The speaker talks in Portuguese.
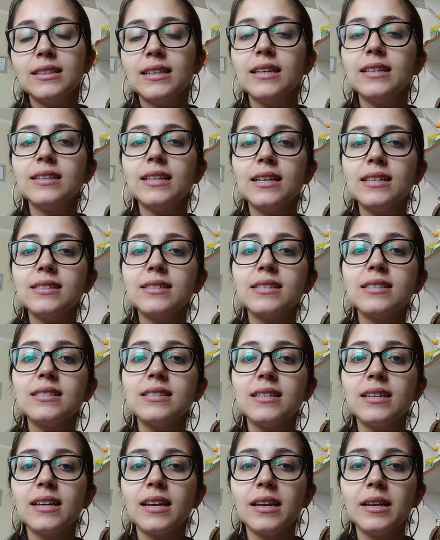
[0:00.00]
Tendência a
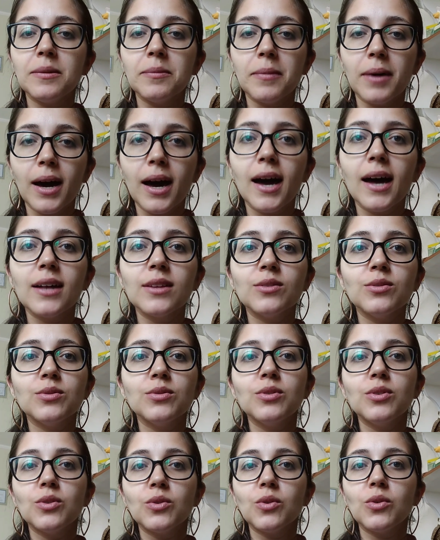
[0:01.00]
ser
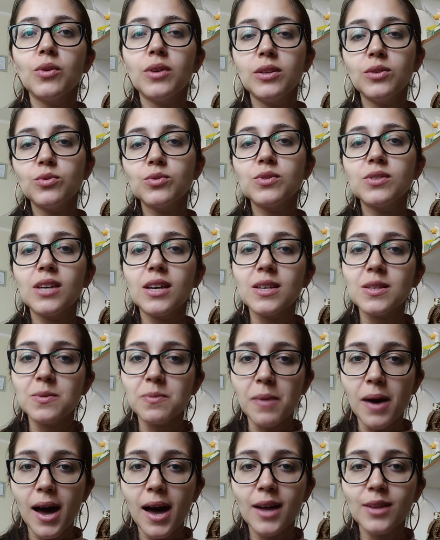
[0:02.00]
animado,
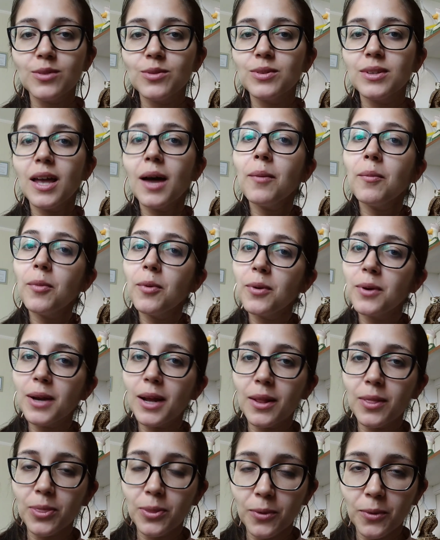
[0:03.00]
entusiasmado,
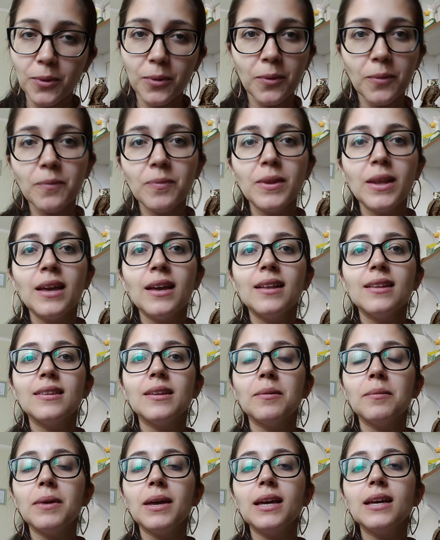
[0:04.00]
namorador.
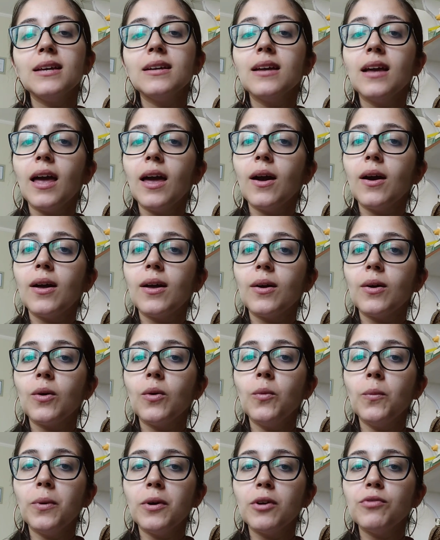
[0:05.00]
Também é
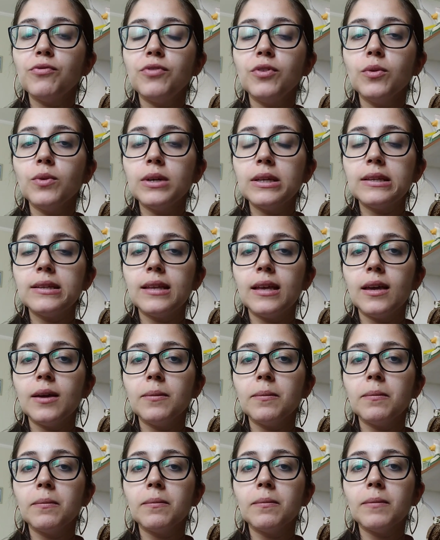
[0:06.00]
um perfil que
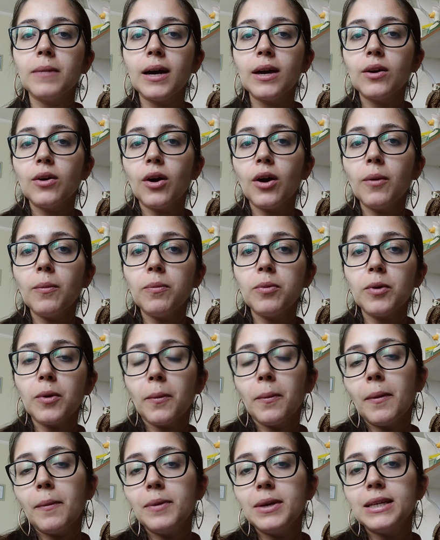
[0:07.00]
tem maior
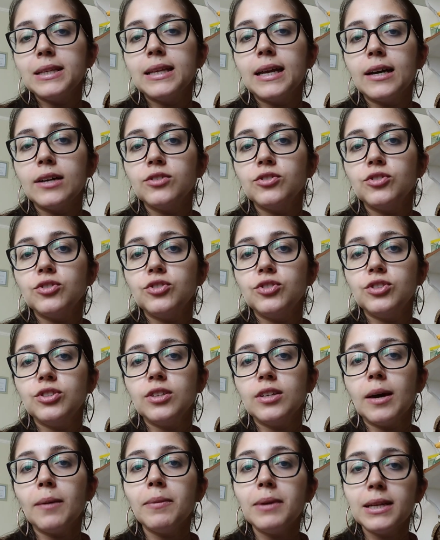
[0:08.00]
probabilidade
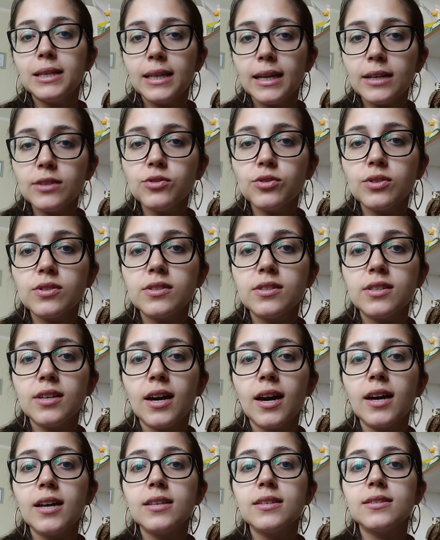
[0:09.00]
de habilidades
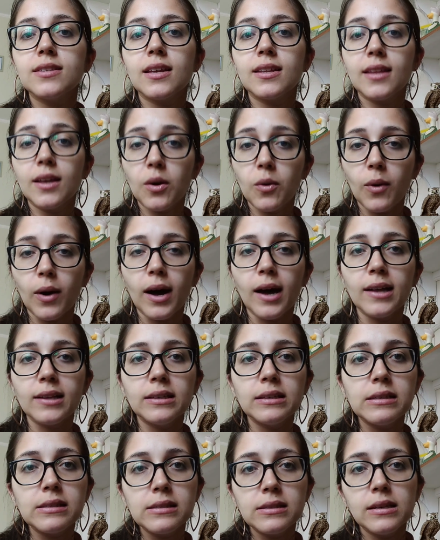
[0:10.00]
sociais
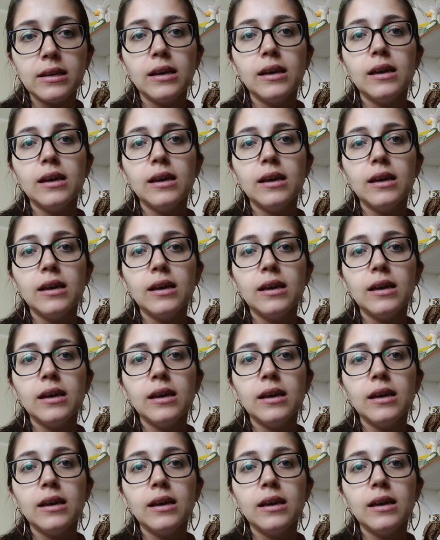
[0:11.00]
adequadas,